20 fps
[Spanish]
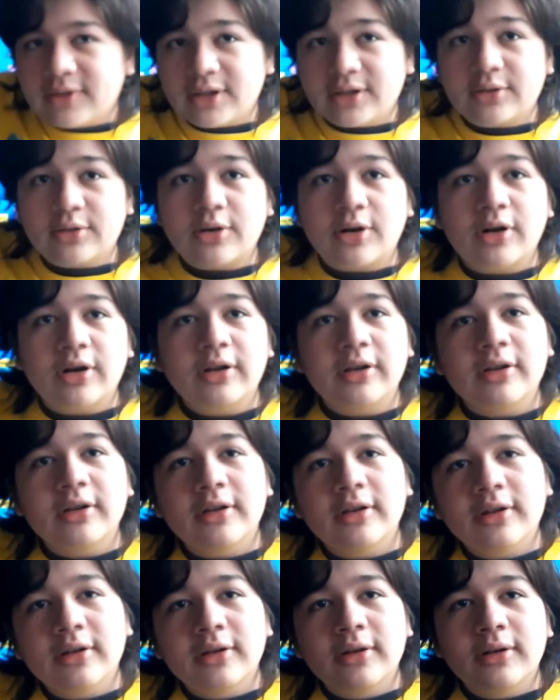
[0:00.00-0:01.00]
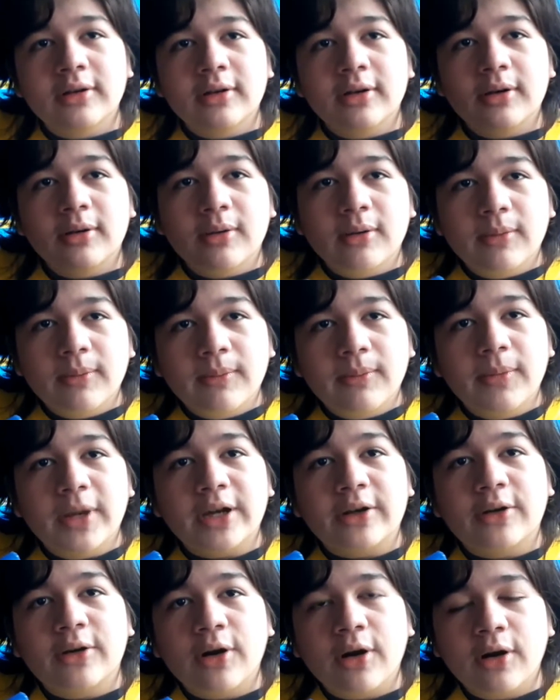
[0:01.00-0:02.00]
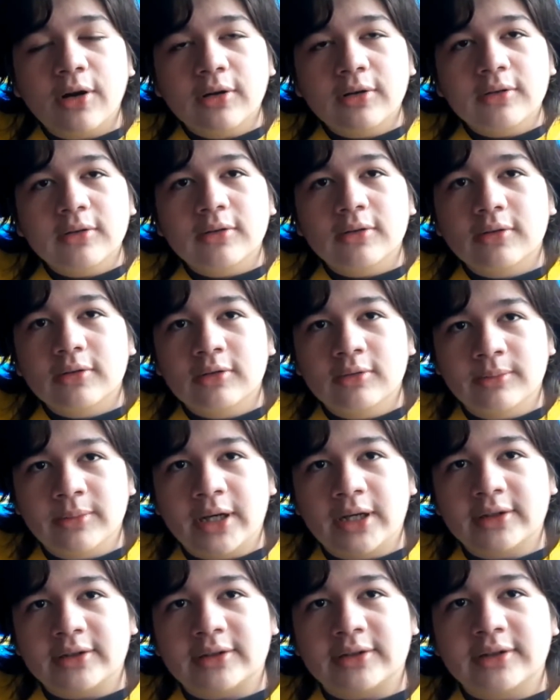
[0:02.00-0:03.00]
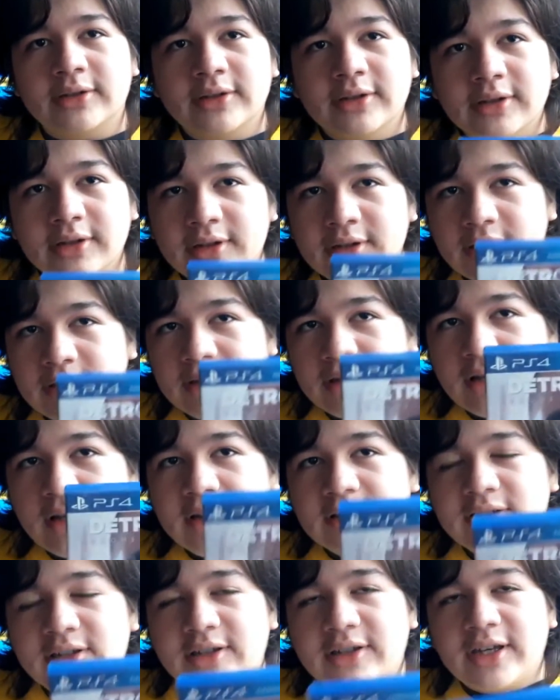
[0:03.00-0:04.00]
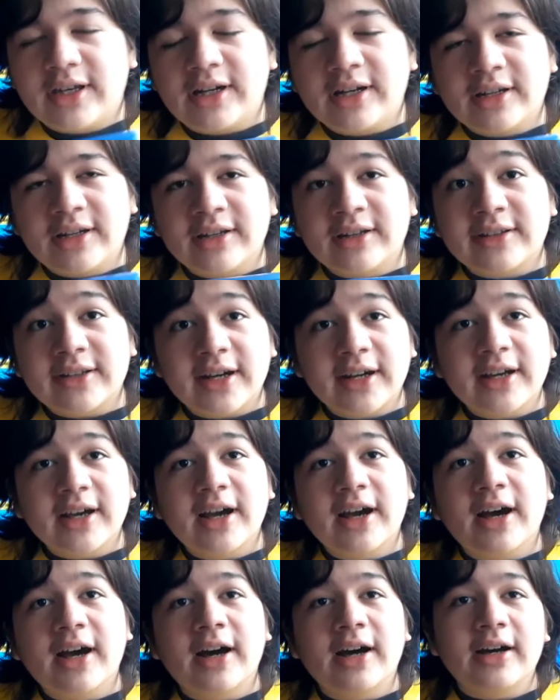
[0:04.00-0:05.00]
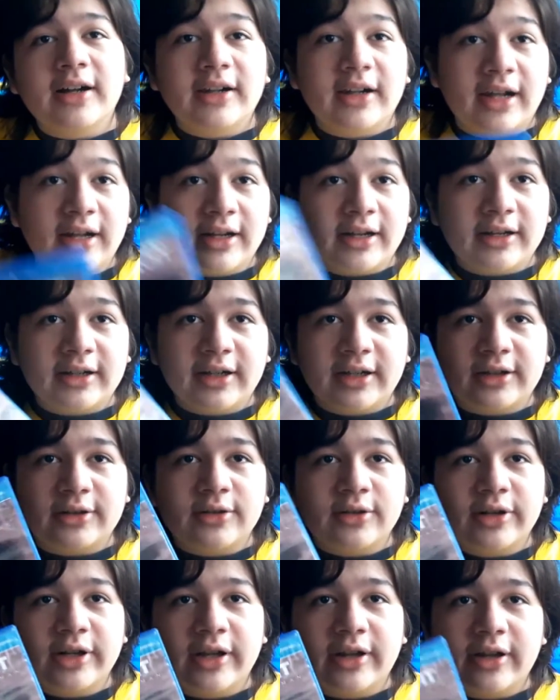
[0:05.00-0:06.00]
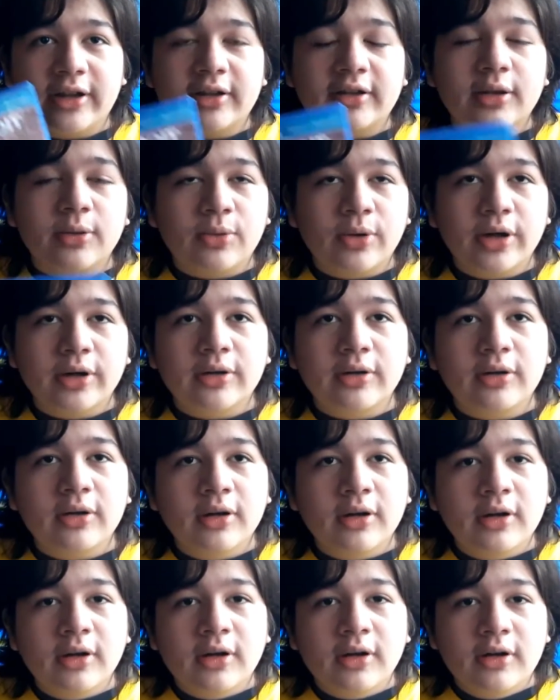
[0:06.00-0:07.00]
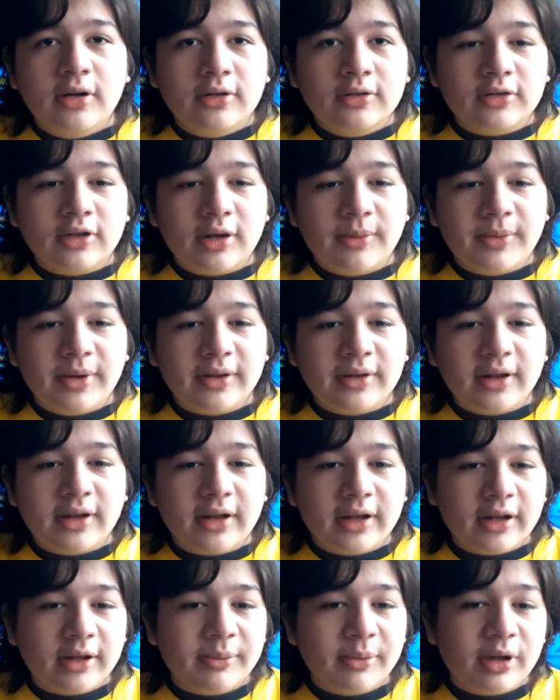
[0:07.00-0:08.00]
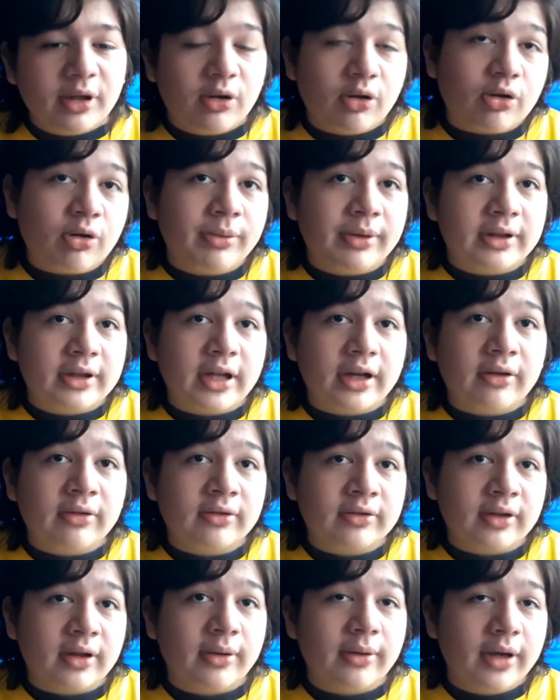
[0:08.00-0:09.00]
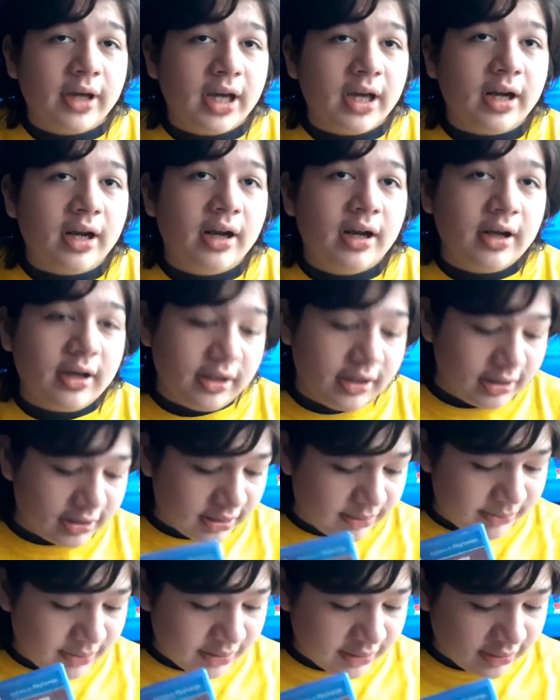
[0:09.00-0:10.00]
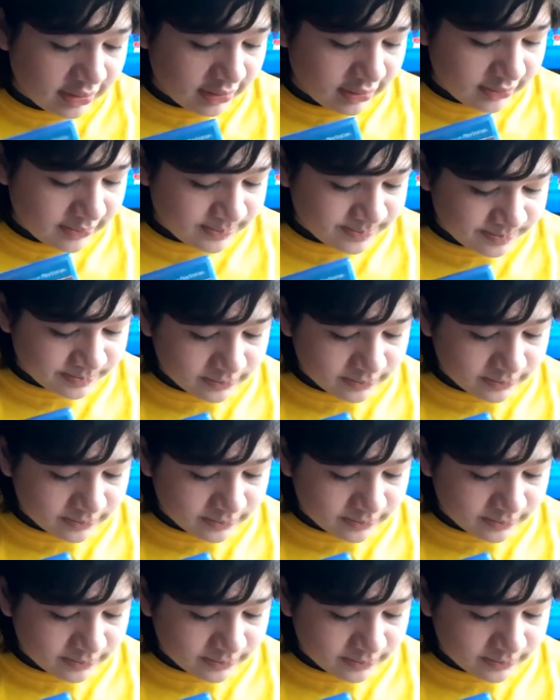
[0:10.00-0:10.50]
Detroit, Becon, Human. Si quieren que traiga la, historia de este juego, solamente déjenme en los comentarios en saber. Y también.